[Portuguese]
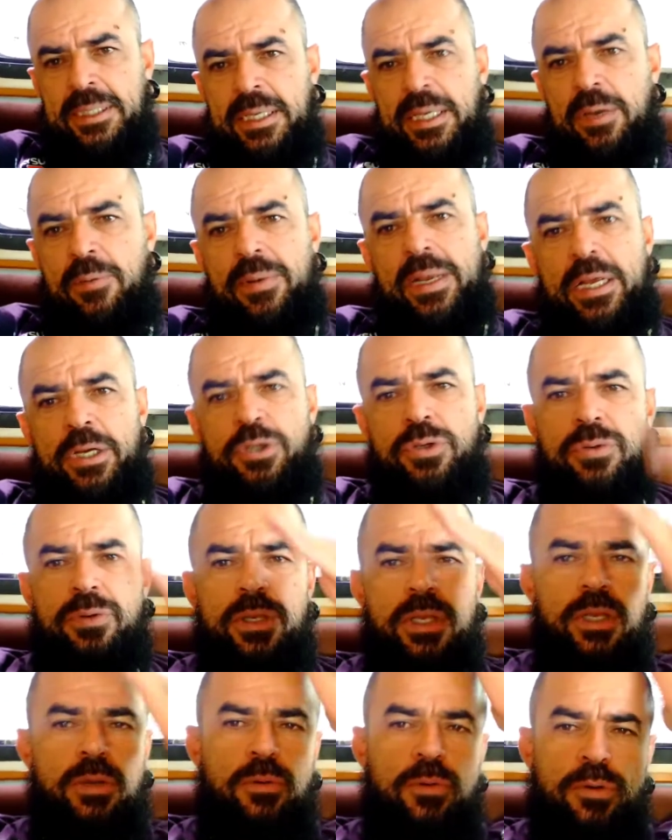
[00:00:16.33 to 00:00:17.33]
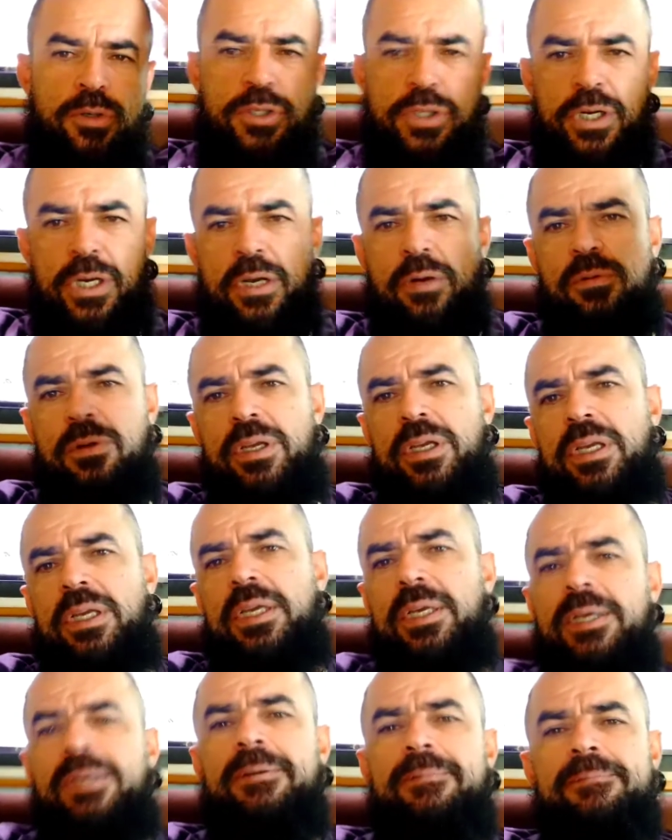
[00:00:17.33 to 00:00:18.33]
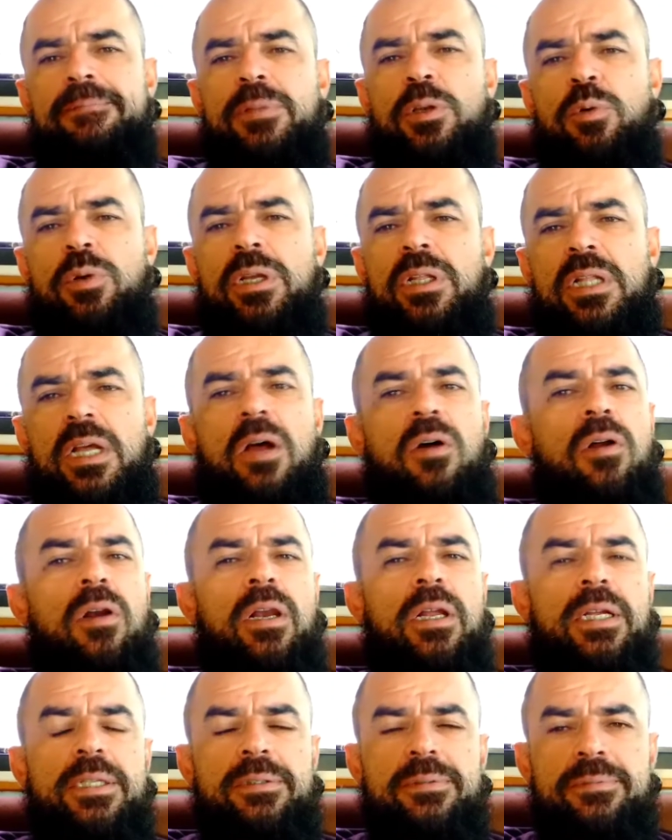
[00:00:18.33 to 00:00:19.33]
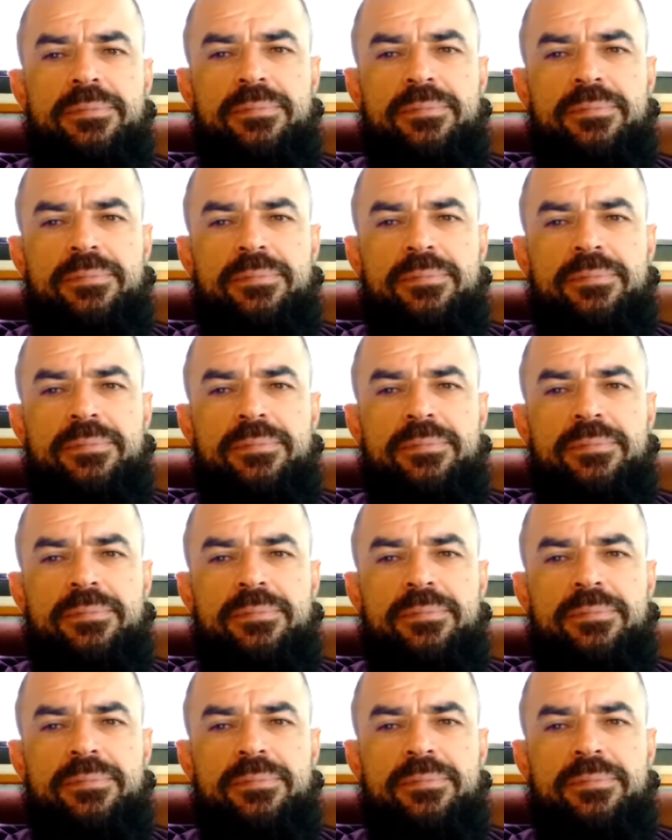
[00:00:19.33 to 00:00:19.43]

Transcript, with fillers: eu acho que hoje é o que está rolando.